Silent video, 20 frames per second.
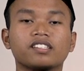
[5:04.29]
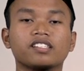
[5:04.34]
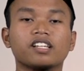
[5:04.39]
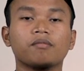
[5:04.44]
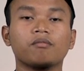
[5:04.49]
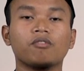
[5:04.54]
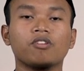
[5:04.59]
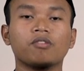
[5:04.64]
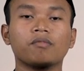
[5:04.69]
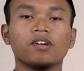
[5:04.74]

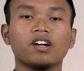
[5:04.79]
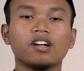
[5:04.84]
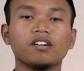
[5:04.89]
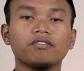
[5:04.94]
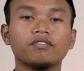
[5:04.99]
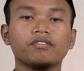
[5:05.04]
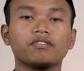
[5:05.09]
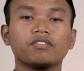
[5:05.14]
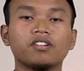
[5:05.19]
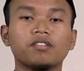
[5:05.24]
saya mohon
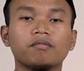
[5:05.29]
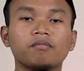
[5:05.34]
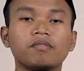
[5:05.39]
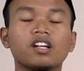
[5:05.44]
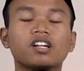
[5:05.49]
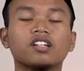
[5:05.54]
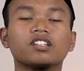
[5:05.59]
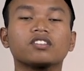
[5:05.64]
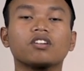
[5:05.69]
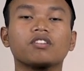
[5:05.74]
maaf.
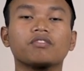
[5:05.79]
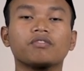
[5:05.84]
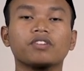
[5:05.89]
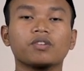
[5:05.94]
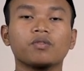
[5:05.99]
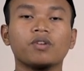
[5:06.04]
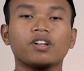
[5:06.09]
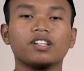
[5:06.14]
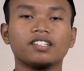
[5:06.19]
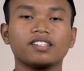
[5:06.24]
Bila
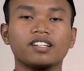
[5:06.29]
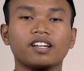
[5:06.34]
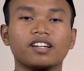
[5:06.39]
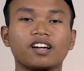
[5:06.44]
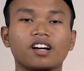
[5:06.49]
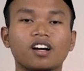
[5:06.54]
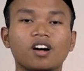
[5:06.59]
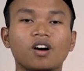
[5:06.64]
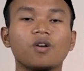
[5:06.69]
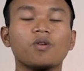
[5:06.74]
taufik wal
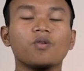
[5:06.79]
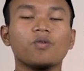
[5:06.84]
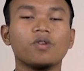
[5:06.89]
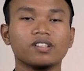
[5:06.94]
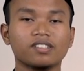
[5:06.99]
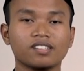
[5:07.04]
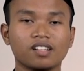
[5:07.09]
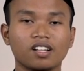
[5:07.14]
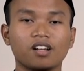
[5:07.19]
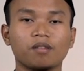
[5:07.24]
hidayah.
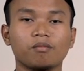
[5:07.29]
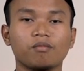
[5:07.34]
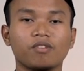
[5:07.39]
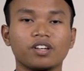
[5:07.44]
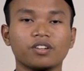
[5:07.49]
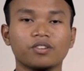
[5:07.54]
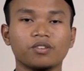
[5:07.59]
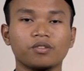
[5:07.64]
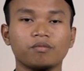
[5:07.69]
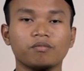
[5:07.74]

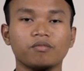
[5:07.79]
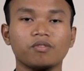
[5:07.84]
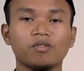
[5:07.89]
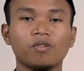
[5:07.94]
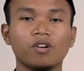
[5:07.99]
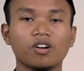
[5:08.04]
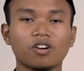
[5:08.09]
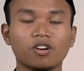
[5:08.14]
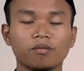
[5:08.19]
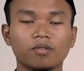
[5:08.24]
Wassalamualaikum
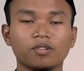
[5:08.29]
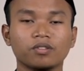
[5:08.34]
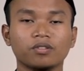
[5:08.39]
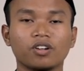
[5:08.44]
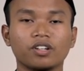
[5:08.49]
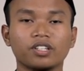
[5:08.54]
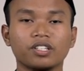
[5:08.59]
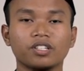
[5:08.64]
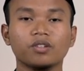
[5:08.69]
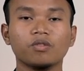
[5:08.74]

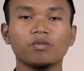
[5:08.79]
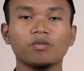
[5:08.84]
warahmatullahi